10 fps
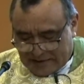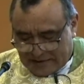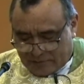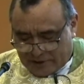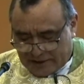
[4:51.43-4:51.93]

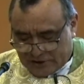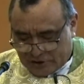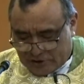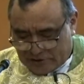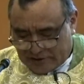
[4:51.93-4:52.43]
Por
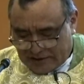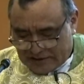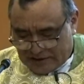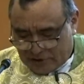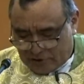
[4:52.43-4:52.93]
eso el
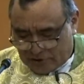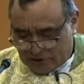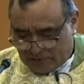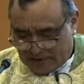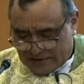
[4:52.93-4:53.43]
Señor nos
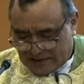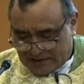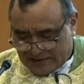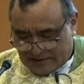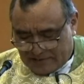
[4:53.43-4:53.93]
pide estar
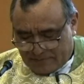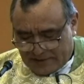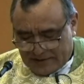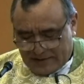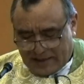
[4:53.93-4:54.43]

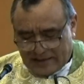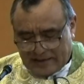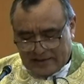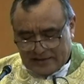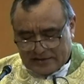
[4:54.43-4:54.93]
siempre
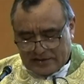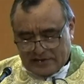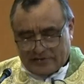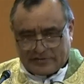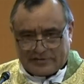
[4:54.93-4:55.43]

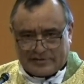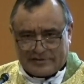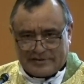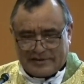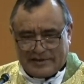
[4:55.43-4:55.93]
agradecidos
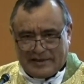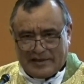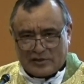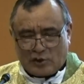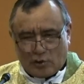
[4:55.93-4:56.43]

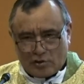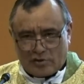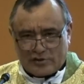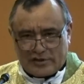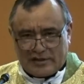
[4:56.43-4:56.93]
todos
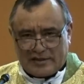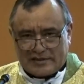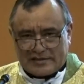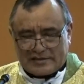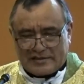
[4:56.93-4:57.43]
los
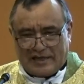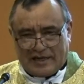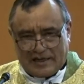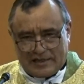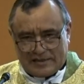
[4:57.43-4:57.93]
días y en
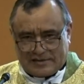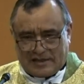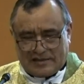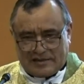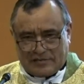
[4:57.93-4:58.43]
cada
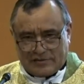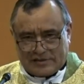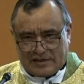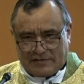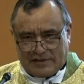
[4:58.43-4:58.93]
instante de
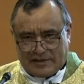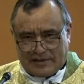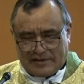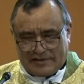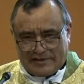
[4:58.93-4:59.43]
nuestra vida,
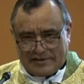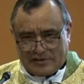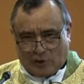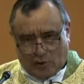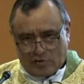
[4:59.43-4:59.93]

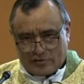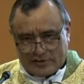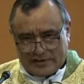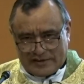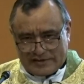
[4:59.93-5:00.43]
todos los
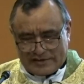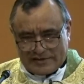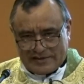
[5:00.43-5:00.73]
días.